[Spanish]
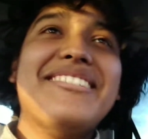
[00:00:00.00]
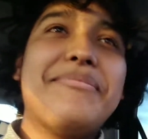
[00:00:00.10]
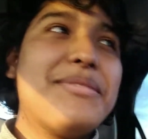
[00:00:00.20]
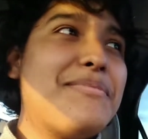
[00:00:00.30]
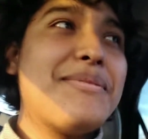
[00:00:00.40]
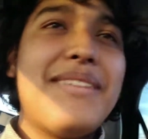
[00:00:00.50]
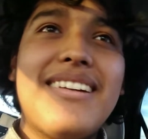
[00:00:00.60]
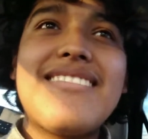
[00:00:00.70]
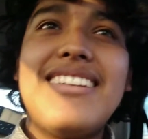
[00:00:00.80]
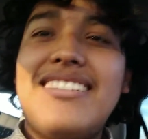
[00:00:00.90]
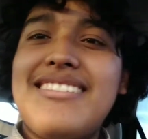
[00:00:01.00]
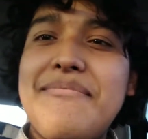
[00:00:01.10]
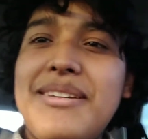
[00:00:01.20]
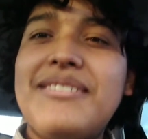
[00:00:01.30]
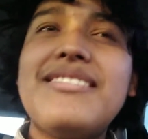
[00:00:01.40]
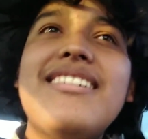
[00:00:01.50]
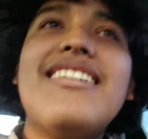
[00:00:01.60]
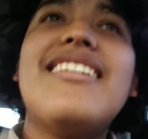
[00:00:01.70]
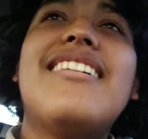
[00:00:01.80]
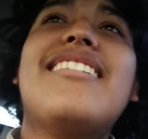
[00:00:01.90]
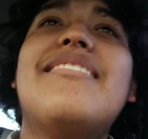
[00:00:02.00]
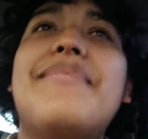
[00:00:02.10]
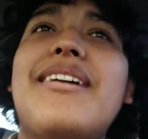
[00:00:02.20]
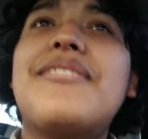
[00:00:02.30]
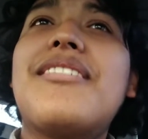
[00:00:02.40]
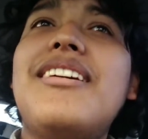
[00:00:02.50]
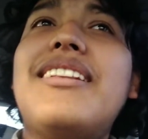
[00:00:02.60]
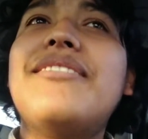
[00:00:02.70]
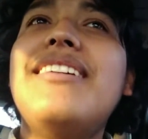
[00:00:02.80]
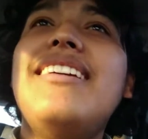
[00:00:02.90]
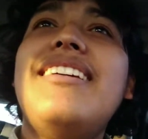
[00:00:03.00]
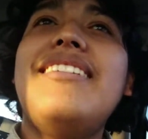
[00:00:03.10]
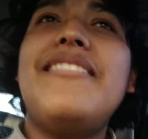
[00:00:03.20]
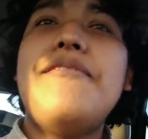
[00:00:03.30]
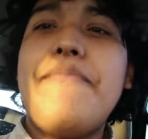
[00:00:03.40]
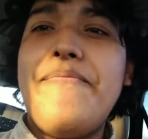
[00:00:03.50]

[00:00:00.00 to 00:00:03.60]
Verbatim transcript: nos pusimos bien gorditos, amigos. Bien gordito y,